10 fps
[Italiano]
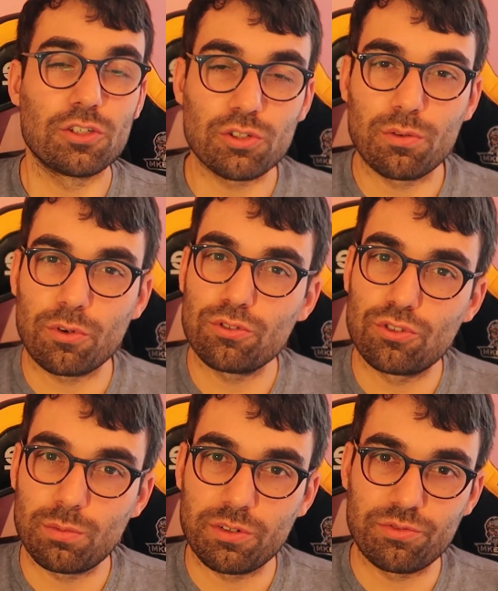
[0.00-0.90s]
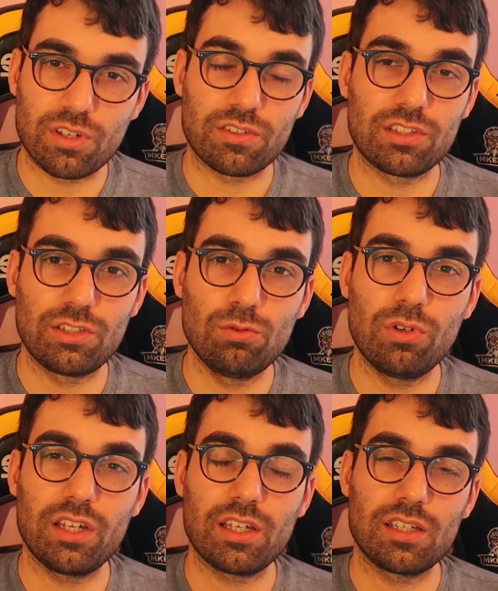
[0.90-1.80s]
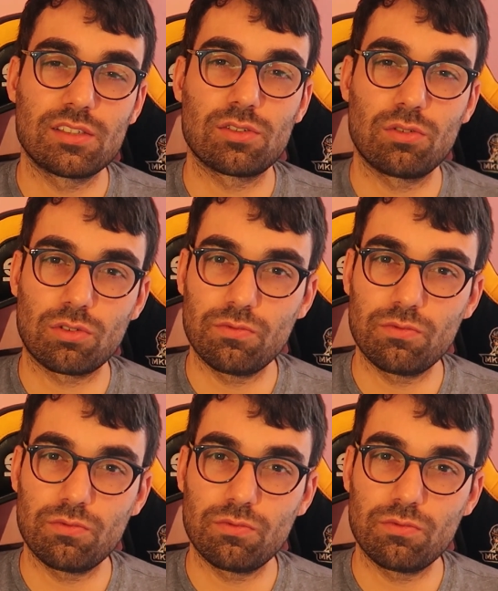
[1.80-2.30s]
Io sono pronto per FIFA 22 e sono